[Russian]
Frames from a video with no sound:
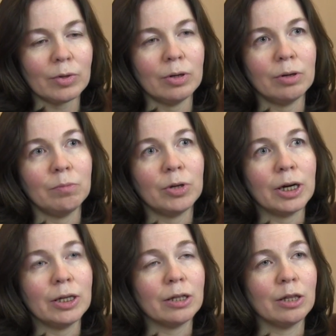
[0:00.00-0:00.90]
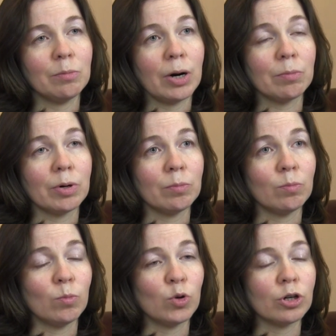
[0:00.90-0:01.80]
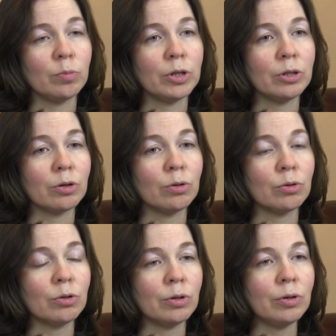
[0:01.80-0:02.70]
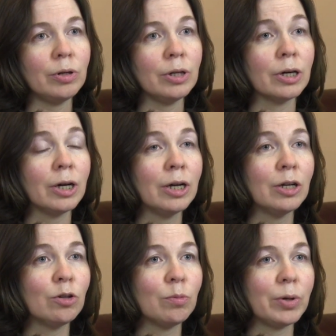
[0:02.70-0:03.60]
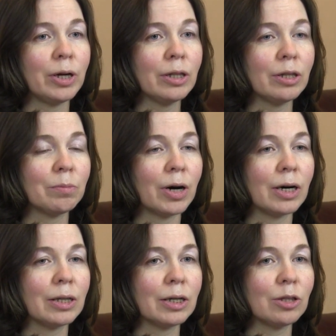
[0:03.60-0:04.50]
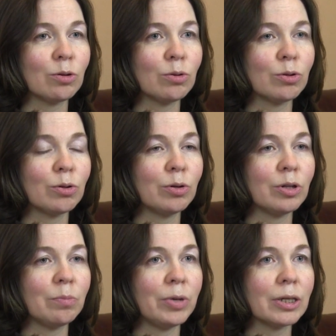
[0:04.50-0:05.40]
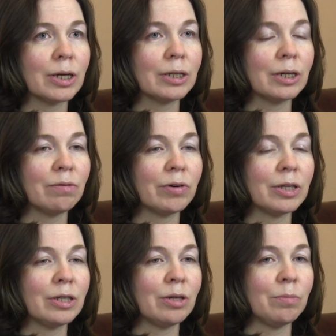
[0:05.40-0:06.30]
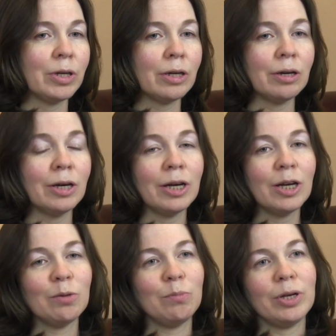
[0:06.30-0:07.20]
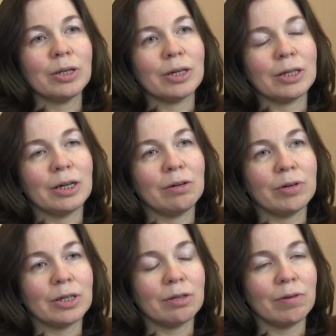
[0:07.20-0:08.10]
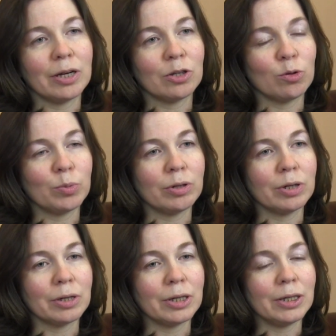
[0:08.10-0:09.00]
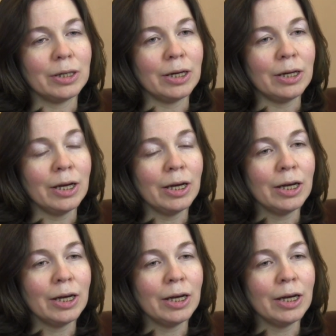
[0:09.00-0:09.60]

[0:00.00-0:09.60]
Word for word: Э, многодетная мама может быть трудоустроена, но при этом она трудоустроена без отрыва от семьи, без отрыва от своих собственных детей.